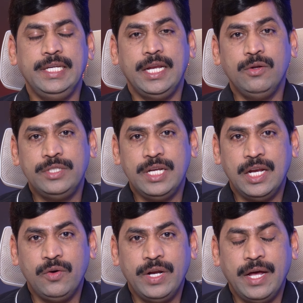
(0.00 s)
నెల్లూరు
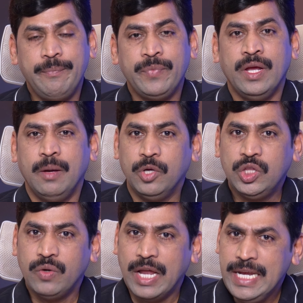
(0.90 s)
జిల్లాలో ఉన్న
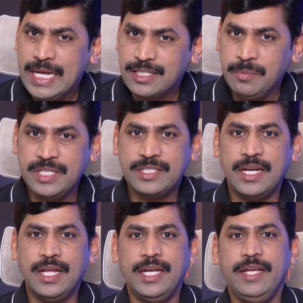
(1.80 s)
మొత్తం అన్ని అసెంబ్లీ
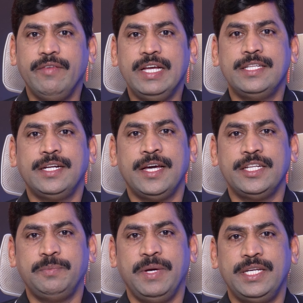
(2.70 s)
స్థానాలని వైఎస్ఆర్
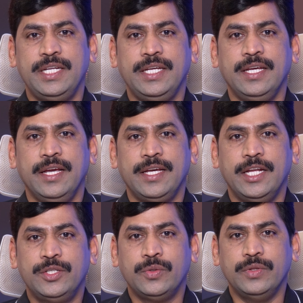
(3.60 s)
కాంగ్రెస్ పార్టీ
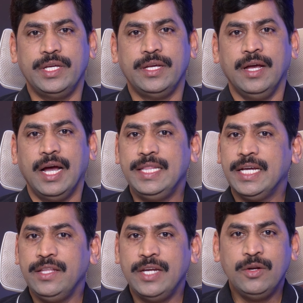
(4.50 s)
గెలుచుకుంది
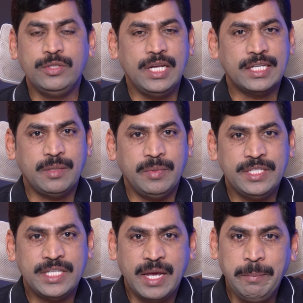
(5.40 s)
అంతేకాదు నెల్లూరు జిల్లాకు
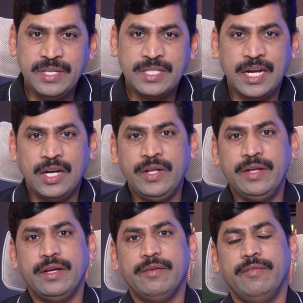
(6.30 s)
సంబంధించిన ఎంపీ స్థానాలని
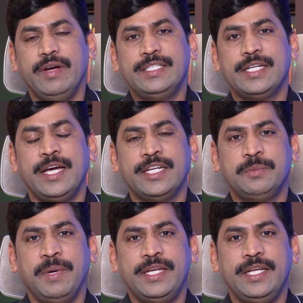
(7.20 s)
వైఎస్ఆర్
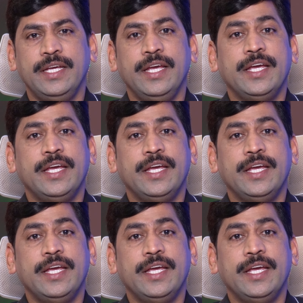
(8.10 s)
కాంగ్రెస్ పార్టీ